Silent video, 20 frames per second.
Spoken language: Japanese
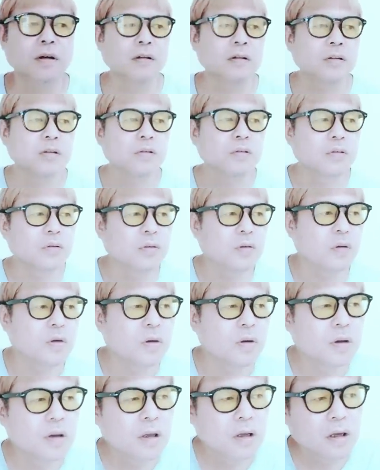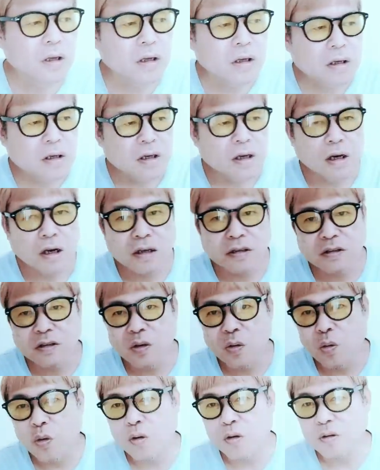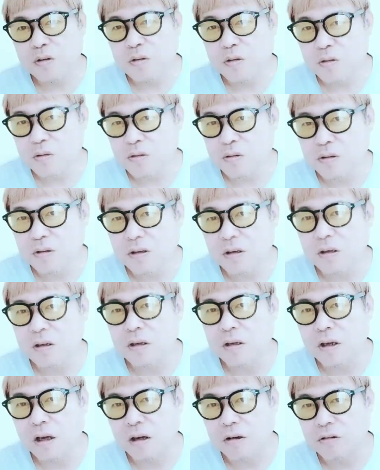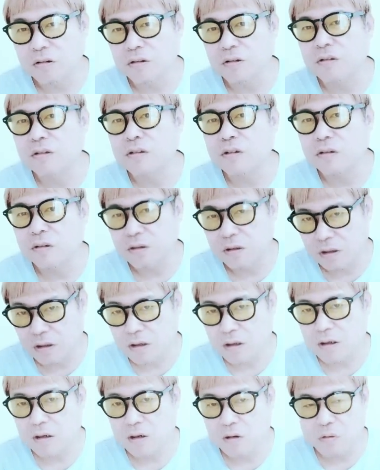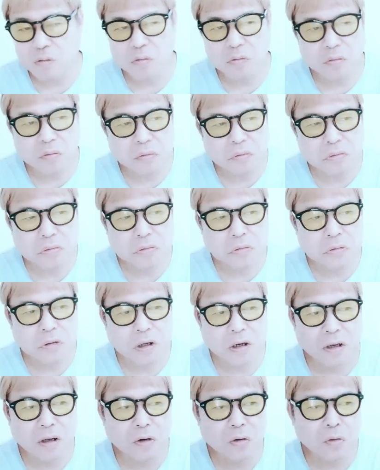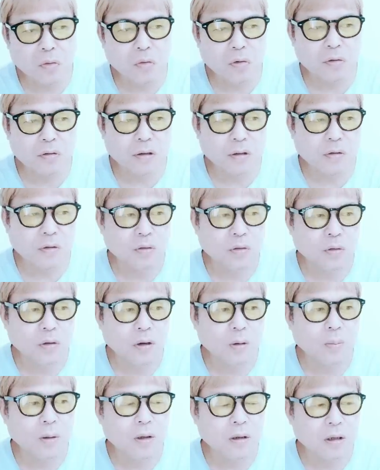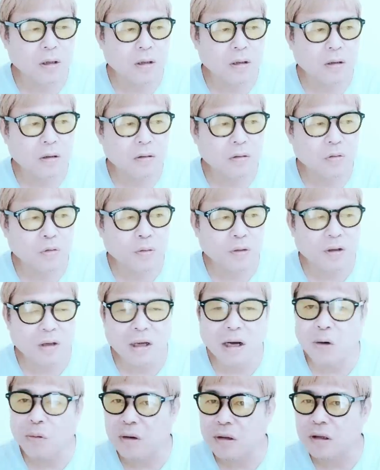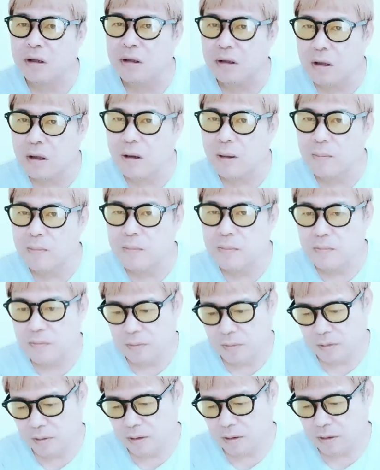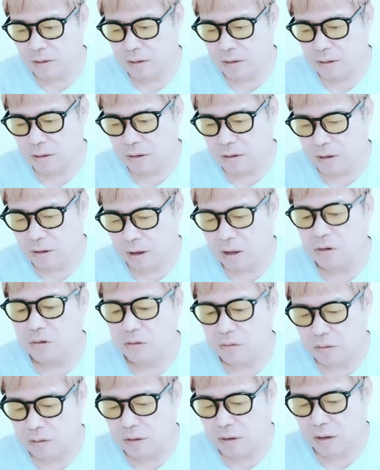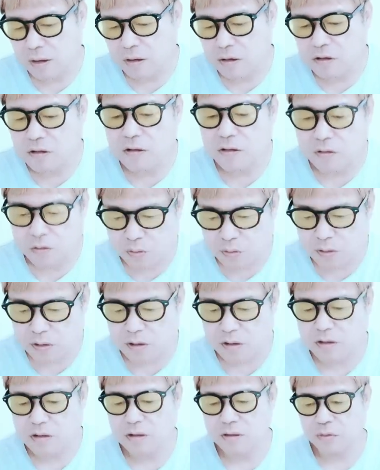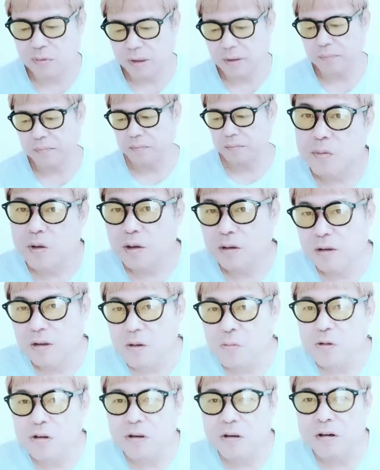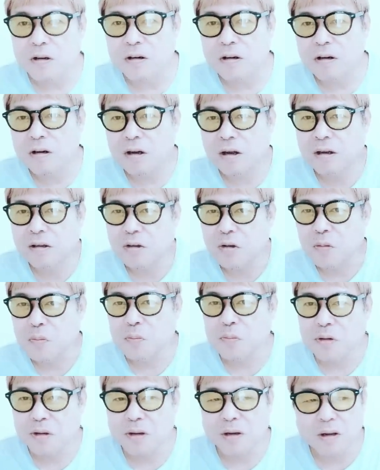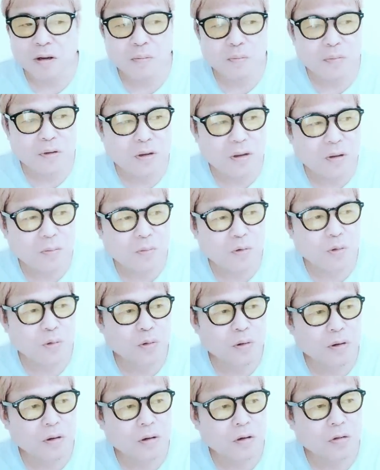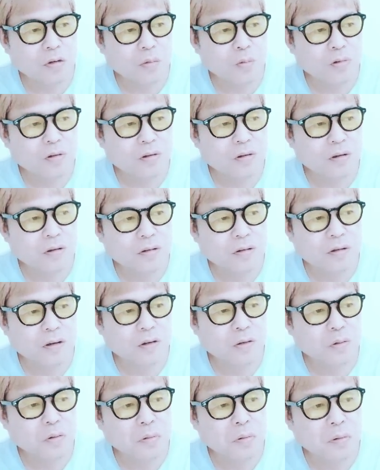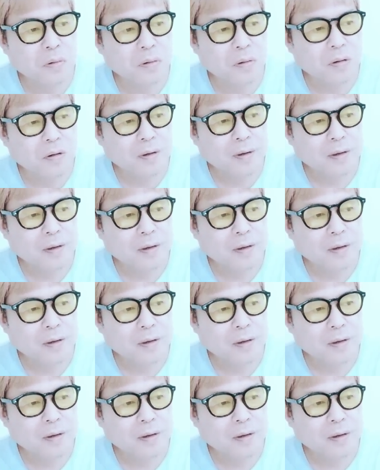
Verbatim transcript: るかっていうと明日オールドルーキーやるんですよねあの綾野剛さんのドラマねそれに合わせてやるって話でしょガーシーは行ってもいいかなと見た見てみようかなと思ったんですけど